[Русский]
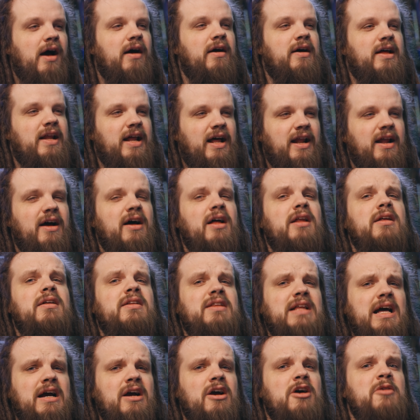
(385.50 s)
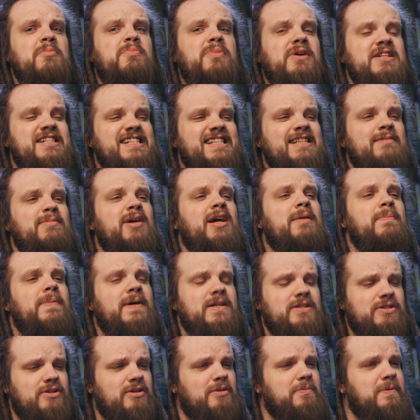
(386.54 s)
Э, такой подсмык
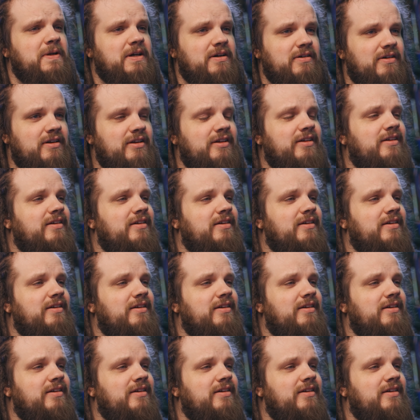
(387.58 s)
пошел прикольный.